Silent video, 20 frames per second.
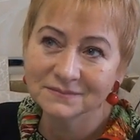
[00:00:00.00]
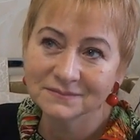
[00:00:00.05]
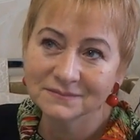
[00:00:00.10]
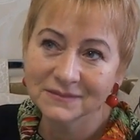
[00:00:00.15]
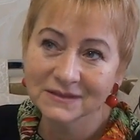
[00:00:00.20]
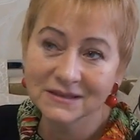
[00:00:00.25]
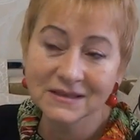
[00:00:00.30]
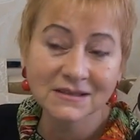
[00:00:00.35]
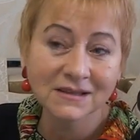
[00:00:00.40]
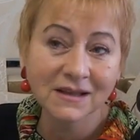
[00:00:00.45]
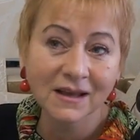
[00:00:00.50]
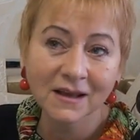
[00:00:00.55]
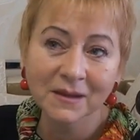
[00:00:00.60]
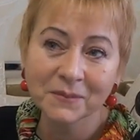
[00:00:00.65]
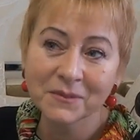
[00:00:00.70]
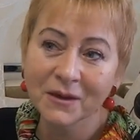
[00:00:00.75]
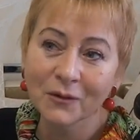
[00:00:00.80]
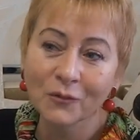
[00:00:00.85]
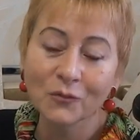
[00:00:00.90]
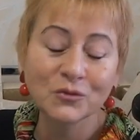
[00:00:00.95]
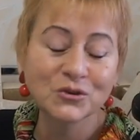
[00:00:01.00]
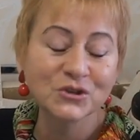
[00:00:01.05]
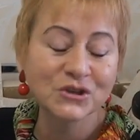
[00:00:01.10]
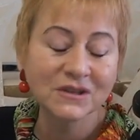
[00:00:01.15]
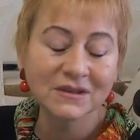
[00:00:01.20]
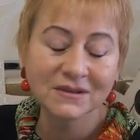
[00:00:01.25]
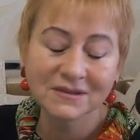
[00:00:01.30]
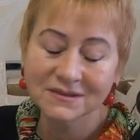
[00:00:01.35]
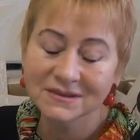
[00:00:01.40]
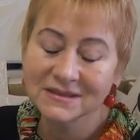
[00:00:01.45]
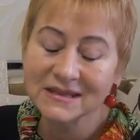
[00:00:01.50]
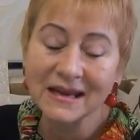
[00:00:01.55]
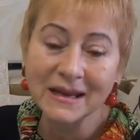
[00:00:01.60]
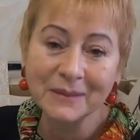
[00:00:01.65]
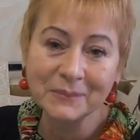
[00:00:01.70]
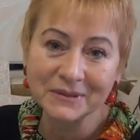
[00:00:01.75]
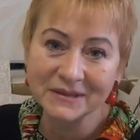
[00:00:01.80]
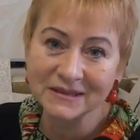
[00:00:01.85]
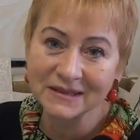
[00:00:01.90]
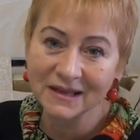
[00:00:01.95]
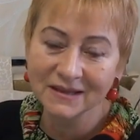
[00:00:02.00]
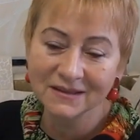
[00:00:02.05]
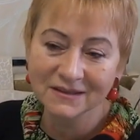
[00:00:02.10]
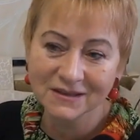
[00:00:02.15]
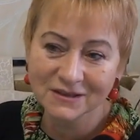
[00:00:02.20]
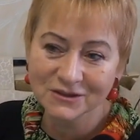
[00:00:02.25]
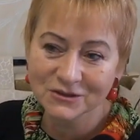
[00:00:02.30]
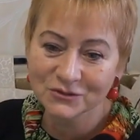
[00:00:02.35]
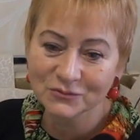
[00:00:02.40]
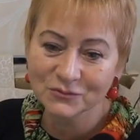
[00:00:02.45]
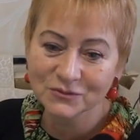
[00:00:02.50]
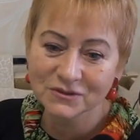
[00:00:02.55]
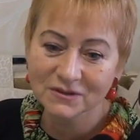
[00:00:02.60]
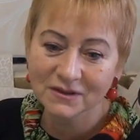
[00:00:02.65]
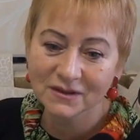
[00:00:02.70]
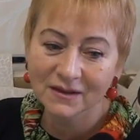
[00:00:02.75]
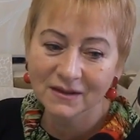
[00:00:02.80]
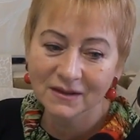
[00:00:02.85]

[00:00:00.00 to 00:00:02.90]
к дизлайкам я очень трепетно отношусь.